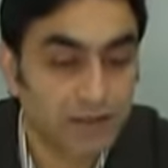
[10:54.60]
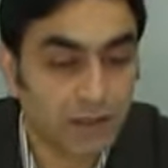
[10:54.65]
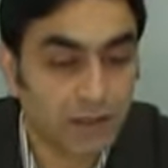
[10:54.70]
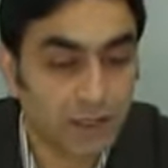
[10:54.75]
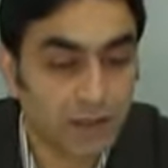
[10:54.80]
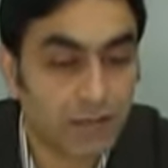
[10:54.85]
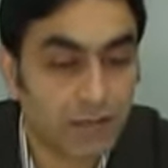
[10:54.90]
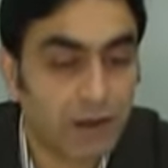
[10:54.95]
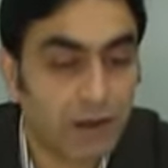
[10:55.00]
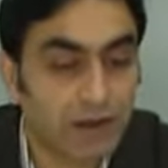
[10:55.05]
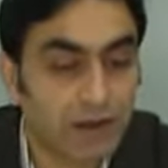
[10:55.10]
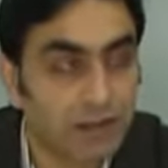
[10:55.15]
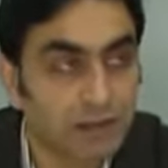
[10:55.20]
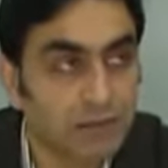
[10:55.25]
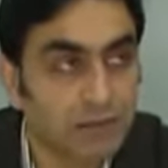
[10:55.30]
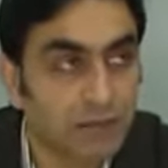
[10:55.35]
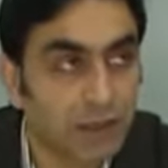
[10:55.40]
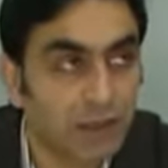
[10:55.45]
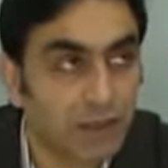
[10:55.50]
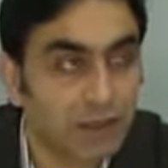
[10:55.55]
Cenab-ı
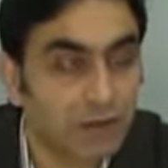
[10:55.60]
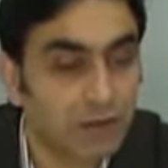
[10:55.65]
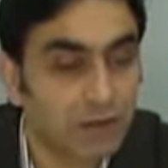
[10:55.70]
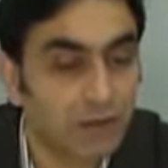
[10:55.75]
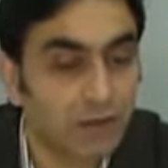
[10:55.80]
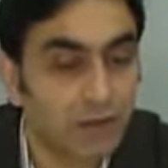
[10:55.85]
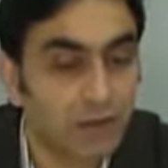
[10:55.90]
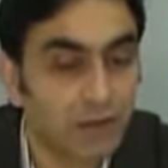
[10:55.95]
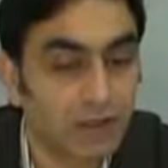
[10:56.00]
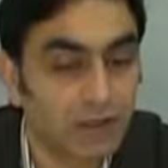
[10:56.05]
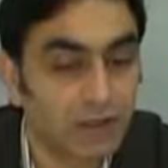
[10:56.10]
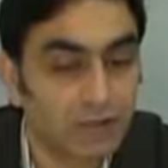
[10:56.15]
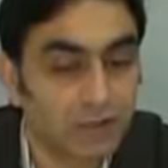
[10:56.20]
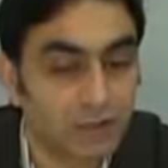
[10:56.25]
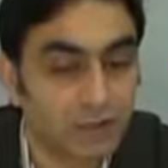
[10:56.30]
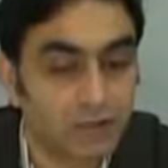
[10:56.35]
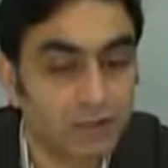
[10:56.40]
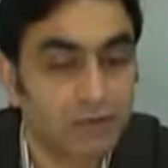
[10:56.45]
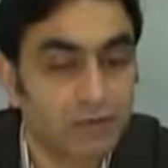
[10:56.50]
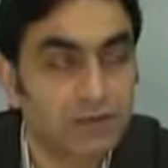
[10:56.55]
Hakk'ın malını
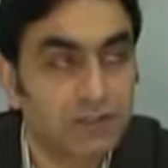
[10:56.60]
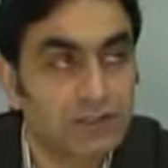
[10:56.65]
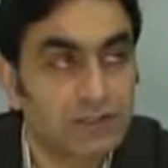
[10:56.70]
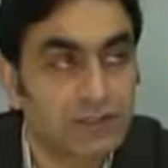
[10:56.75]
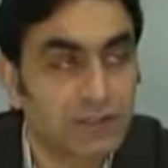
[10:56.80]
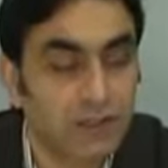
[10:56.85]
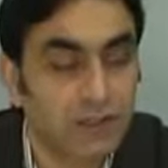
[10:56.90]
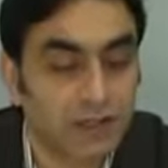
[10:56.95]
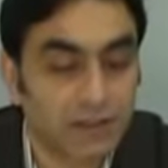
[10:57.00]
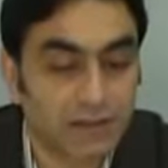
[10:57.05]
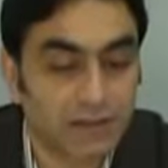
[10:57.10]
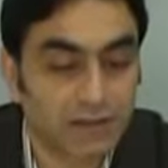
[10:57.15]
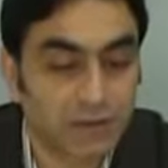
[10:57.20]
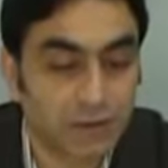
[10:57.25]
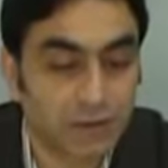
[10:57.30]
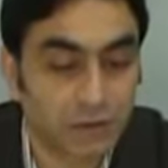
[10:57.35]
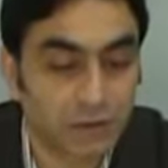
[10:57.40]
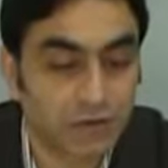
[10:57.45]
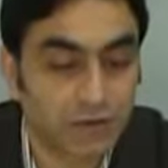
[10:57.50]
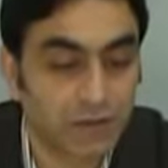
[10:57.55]
kullanıp, onun
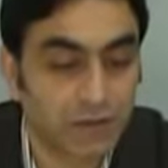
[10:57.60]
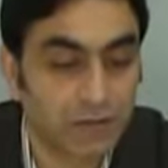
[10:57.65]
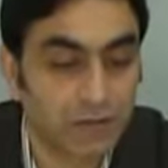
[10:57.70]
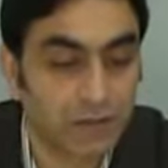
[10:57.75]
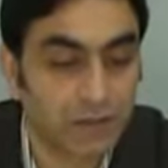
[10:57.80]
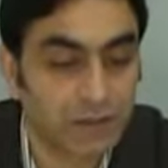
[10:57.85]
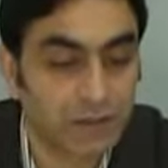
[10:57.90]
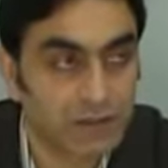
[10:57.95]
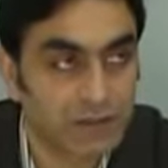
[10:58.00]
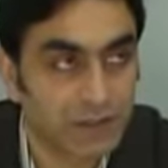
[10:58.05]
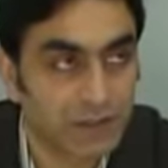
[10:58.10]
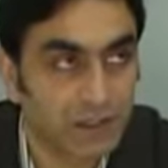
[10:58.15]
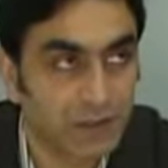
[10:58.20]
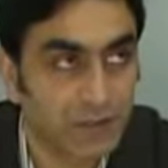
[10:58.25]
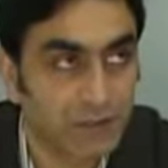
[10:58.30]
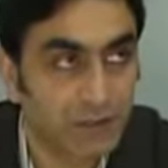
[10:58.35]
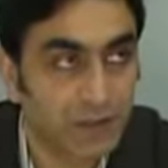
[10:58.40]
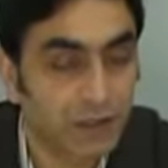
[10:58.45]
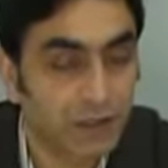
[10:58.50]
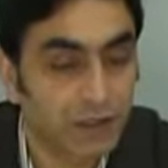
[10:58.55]
yarattığı ortamda
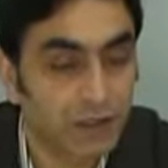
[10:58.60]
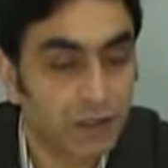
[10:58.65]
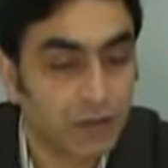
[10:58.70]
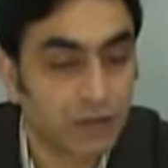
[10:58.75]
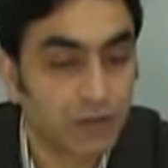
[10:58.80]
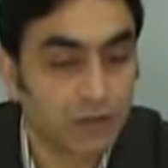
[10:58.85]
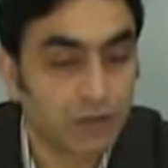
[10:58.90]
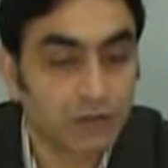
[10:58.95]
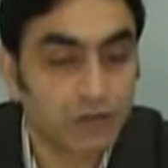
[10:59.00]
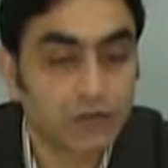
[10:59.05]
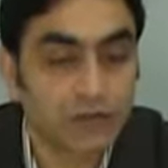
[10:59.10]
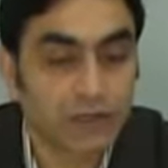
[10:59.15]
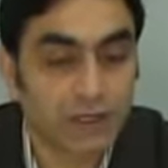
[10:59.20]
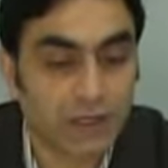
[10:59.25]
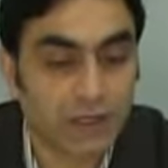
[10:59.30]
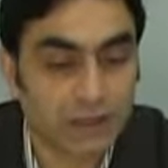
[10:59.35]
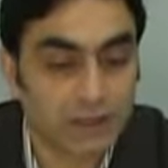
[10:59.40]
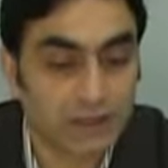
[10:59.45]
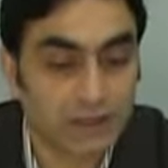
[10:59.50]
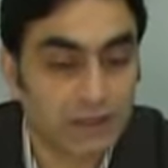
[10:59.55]
yaşayıp, onun
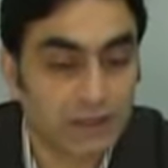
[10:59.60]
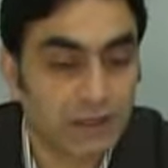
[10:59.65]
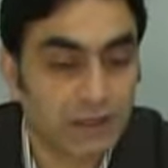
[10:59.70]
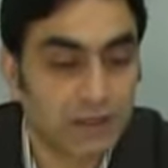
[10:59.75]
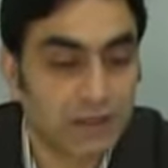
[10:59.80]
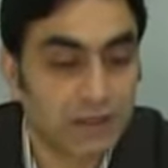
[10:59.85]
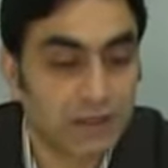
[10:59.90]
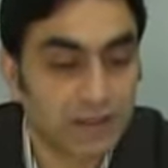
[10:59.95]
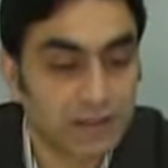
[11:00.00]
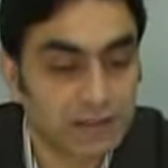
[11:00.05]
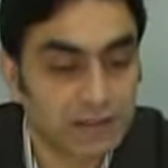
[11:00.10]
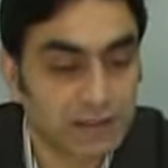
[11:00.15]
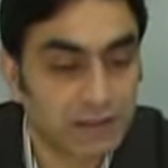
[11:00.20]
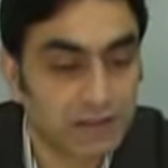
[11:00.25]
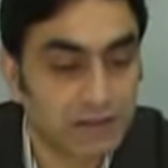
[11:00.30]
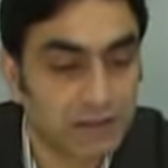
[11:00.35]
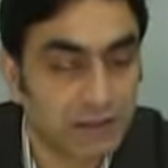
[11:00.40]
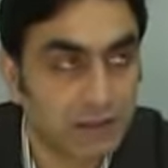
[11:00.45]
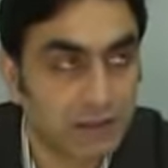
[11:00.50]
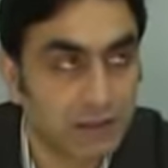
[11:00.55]
yarattıklarını,
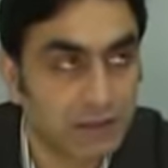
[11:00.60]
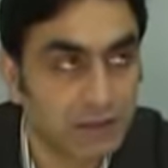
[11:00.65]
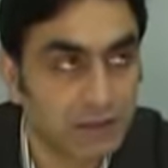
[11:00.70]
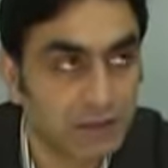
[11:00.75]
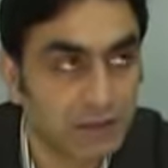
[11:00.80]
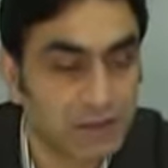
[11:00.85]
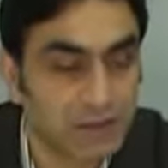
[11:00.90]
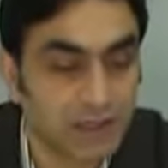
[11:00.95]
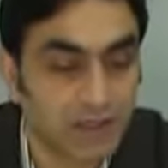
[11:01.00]
yaşattıklarını